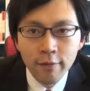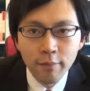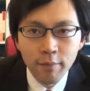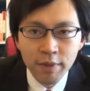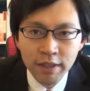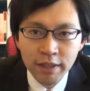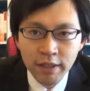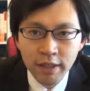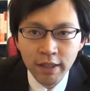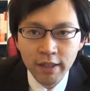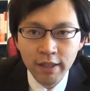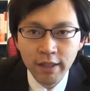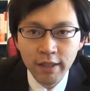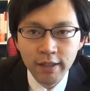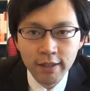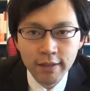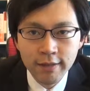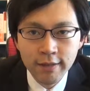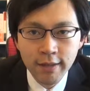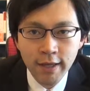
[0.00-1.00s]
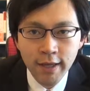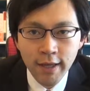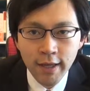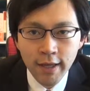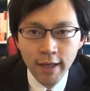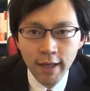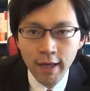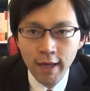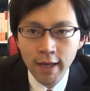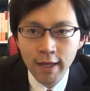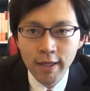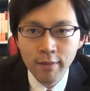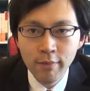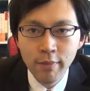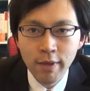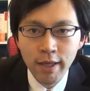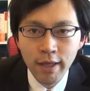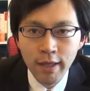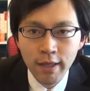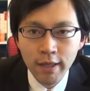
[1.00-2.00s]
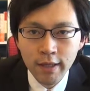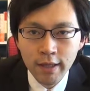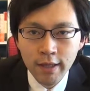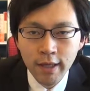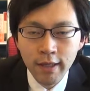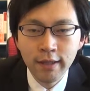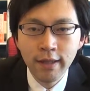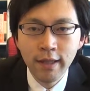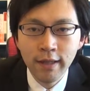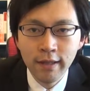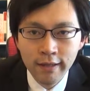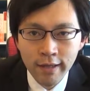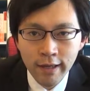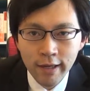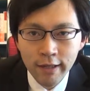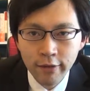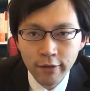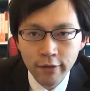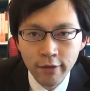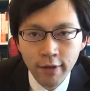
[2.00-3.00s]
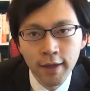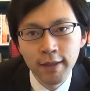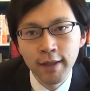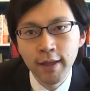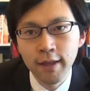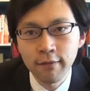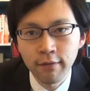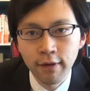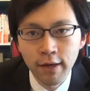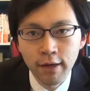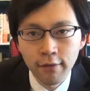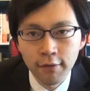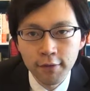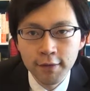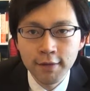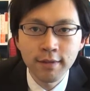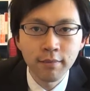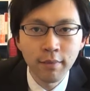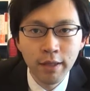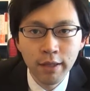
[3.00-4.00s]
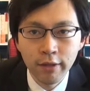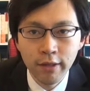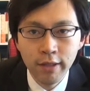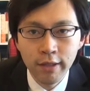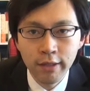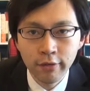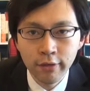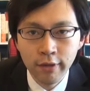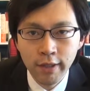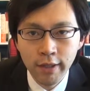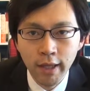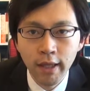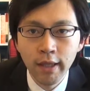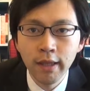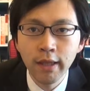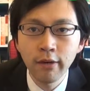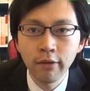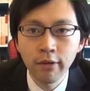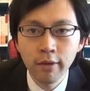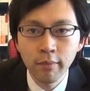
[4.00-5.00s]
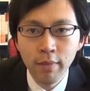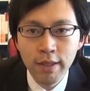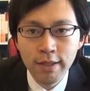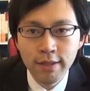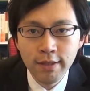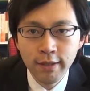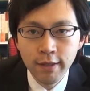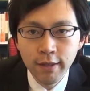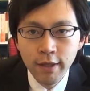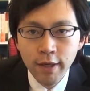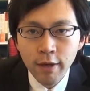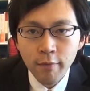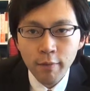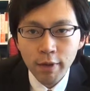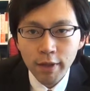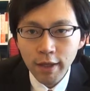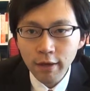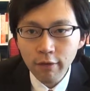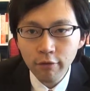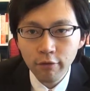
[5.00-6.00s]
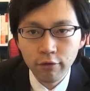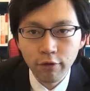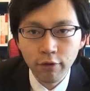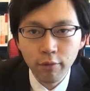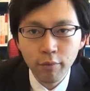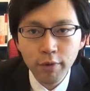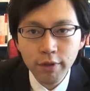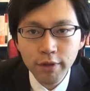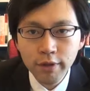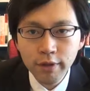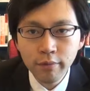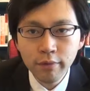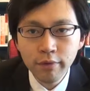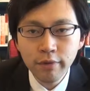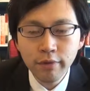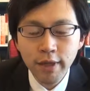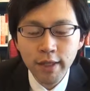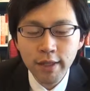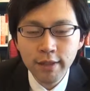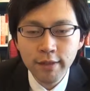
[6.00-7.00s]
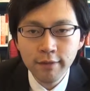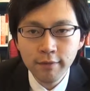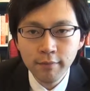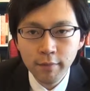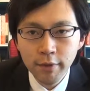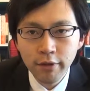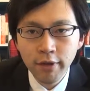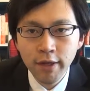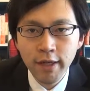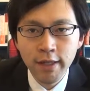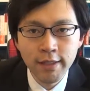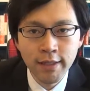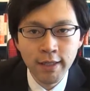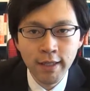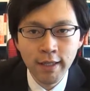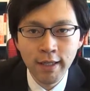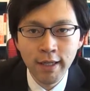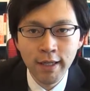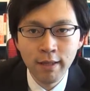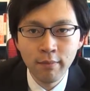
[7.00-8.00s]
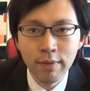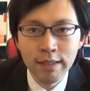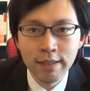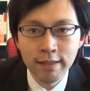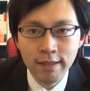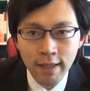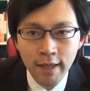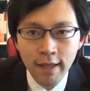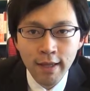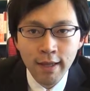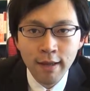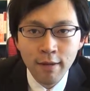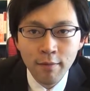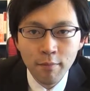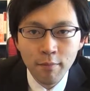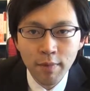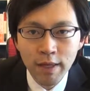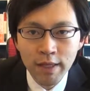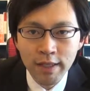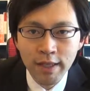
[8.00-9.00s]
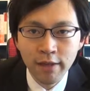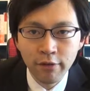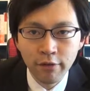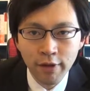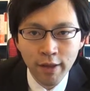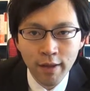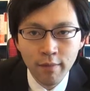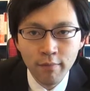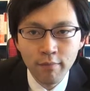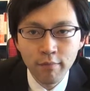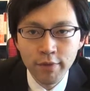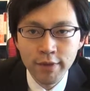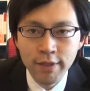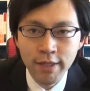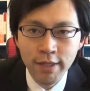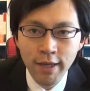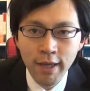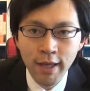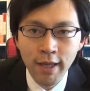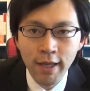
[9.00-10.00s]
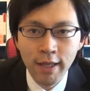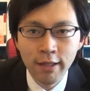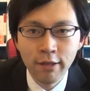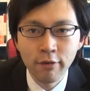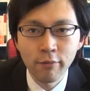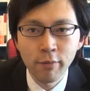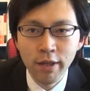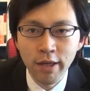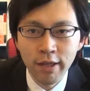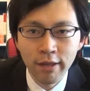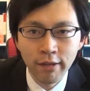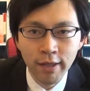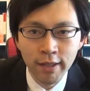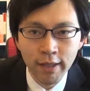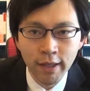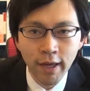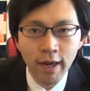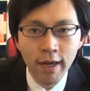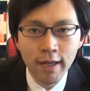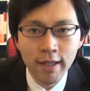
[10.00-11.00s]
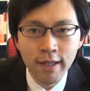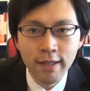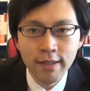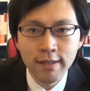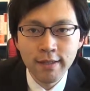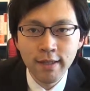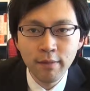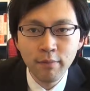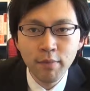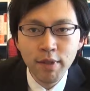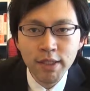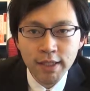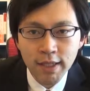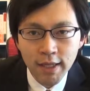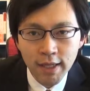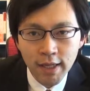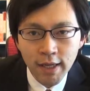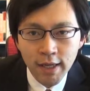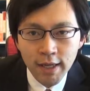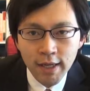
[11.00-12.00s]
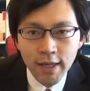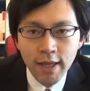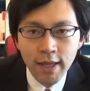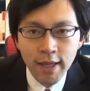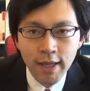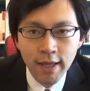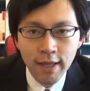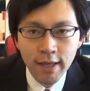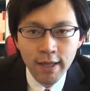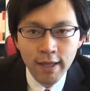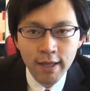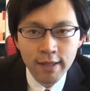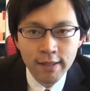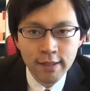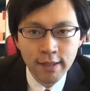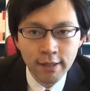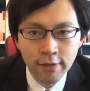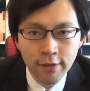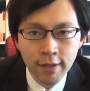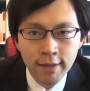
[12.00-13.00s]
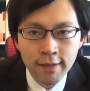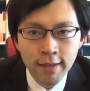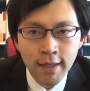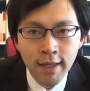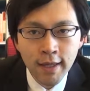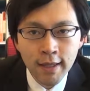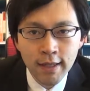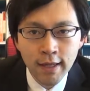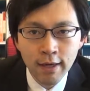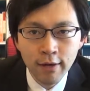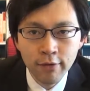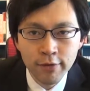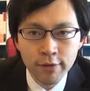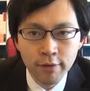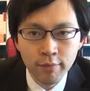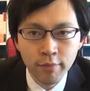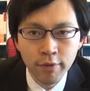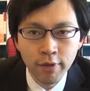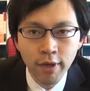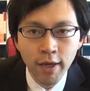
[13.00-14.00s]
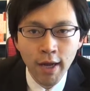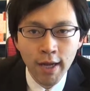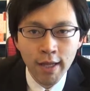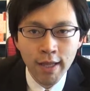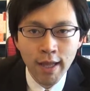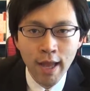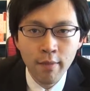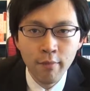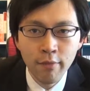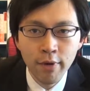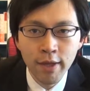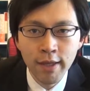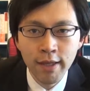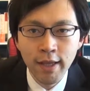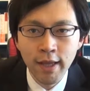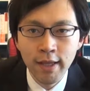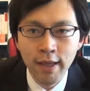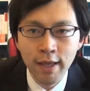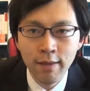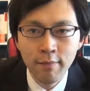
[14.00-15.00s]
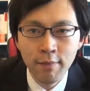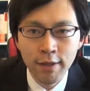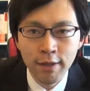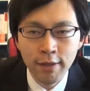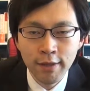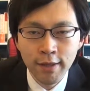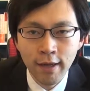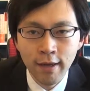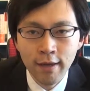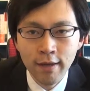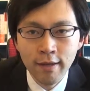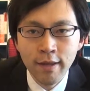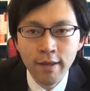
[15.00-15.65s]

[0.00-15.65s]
まあ、なかなかですね、えアニメやっていきたいという方にはおすすめな企業になっております、まあ、結構ロボットものが強めの会社にになりますね。まあ、なので、もし、えー、興味のある方がいらっしゃいましたら、えー、弊社のですね、ラックジョブのアナヘムエンターテイメントさん、